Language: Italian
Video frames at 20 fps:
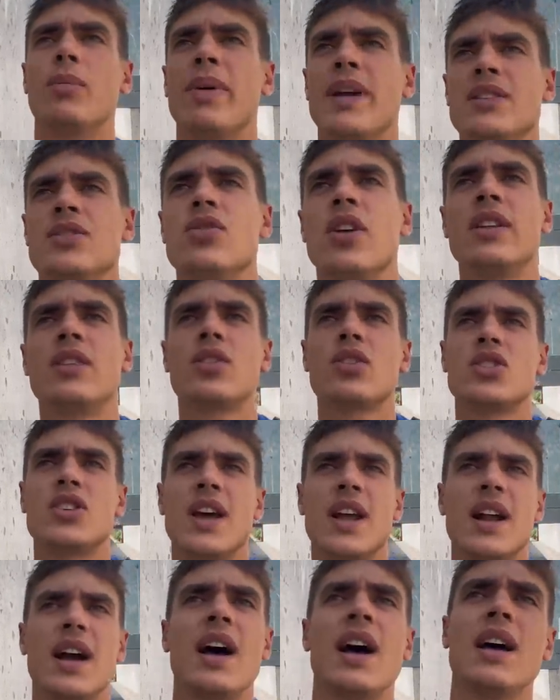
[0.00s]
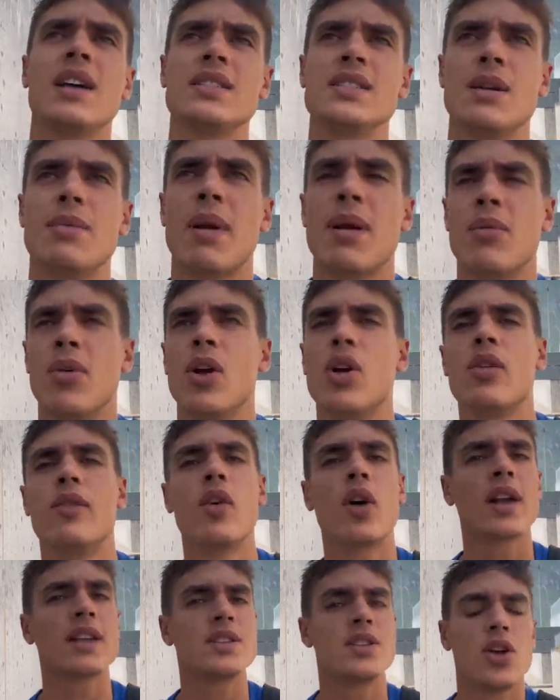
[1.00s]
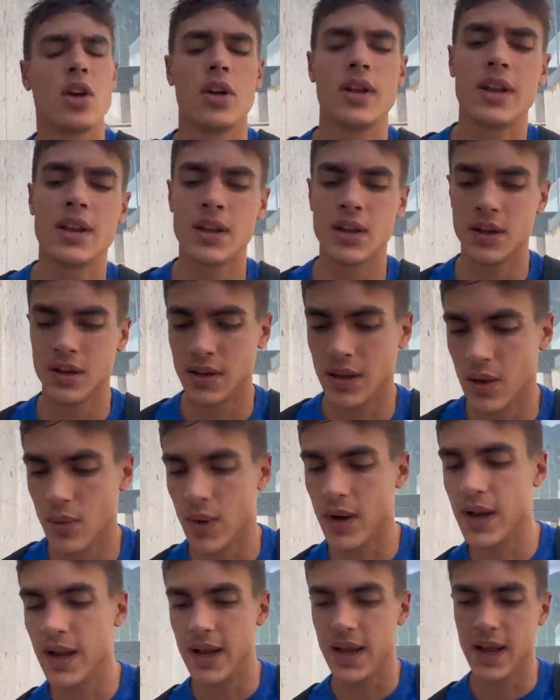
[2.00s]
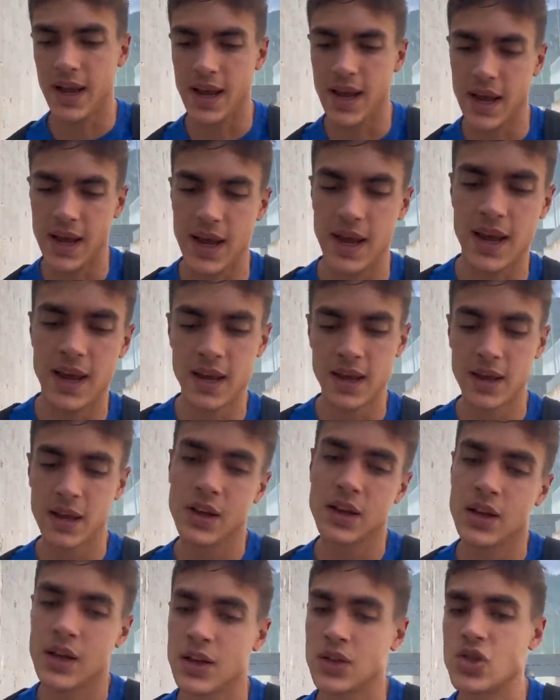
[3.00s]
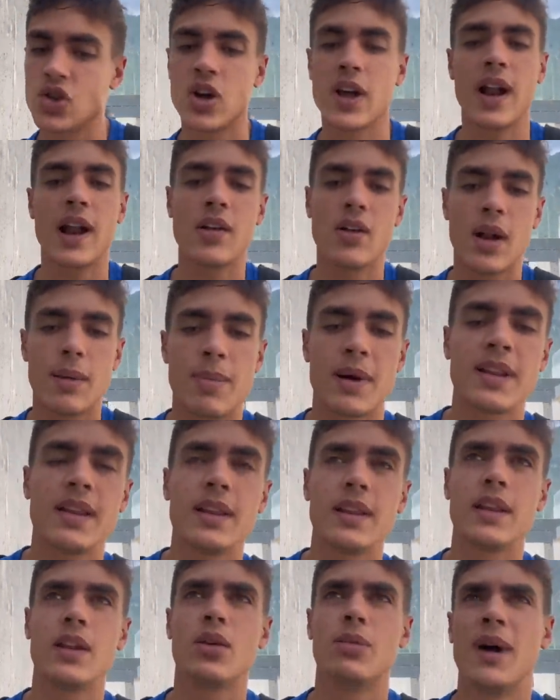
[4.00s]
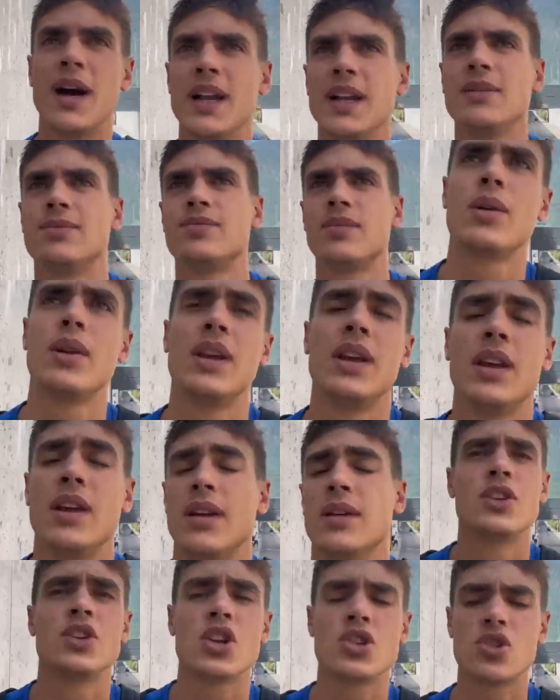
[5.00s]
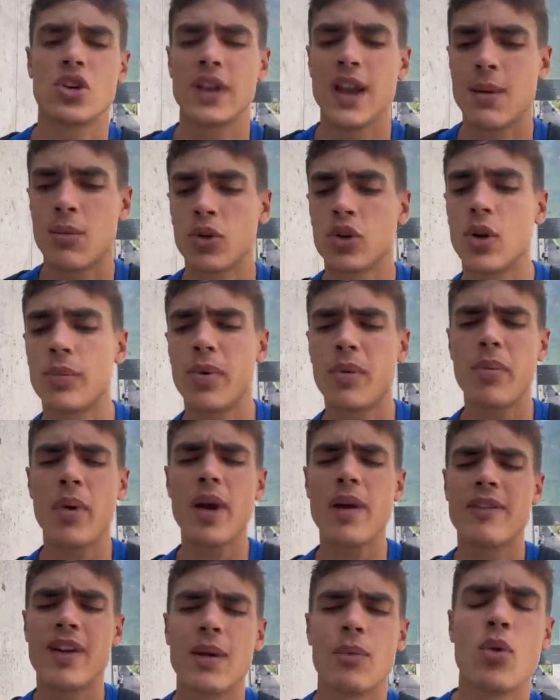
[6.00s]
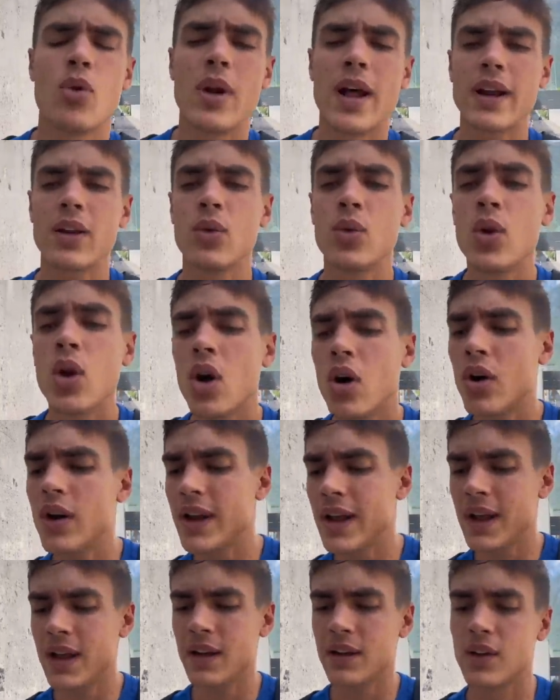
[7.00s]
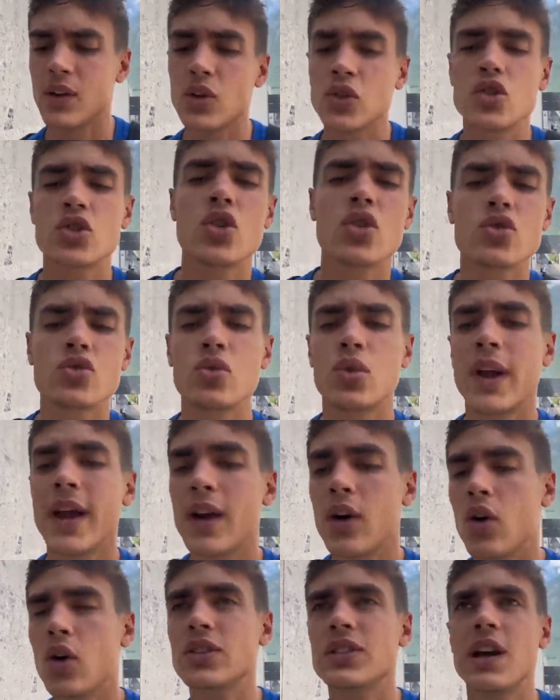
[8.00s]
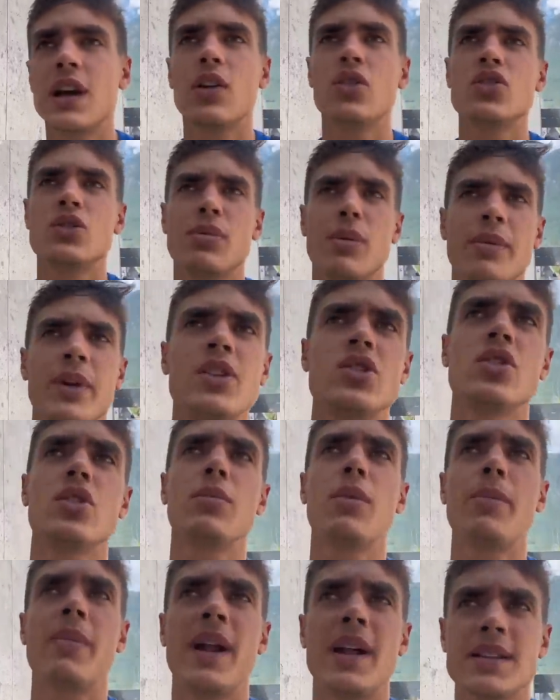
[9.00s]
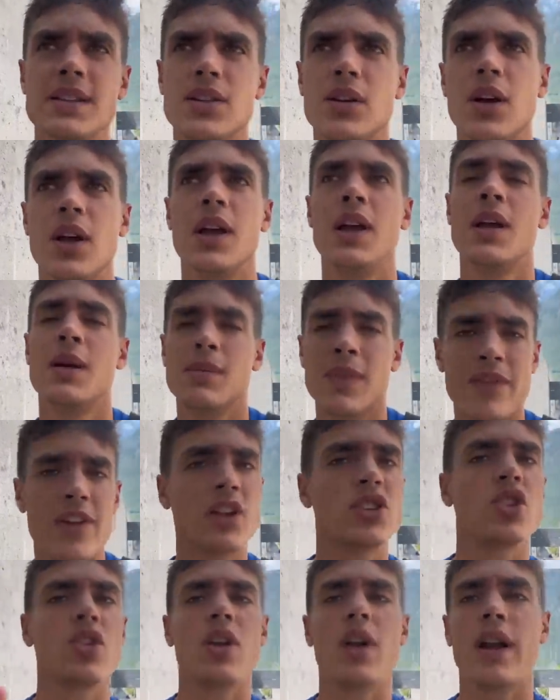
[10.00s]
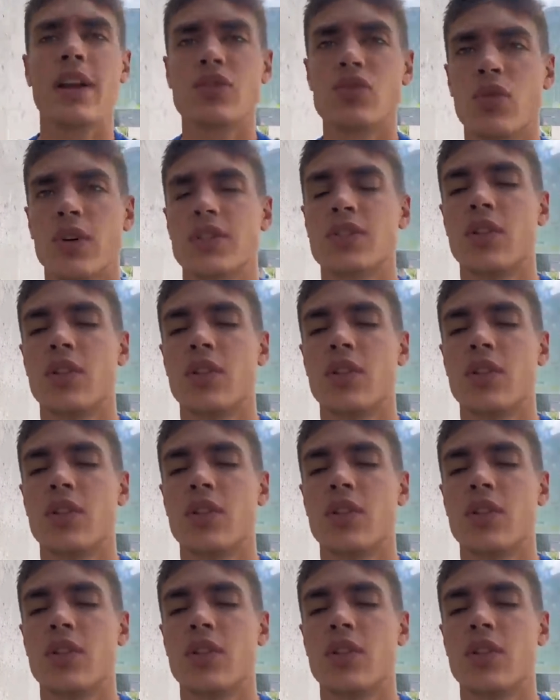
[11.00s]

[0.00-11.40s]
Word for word: penso entro sera sapremo le convocazioni di quelli che giocheranno la partita di domani, quindi ci aggiorniamo dopo. Poi avremo una riunione, non so su che cosa, oggi pomeriggio dopo pranzo, ma vi aggiorno anche su questo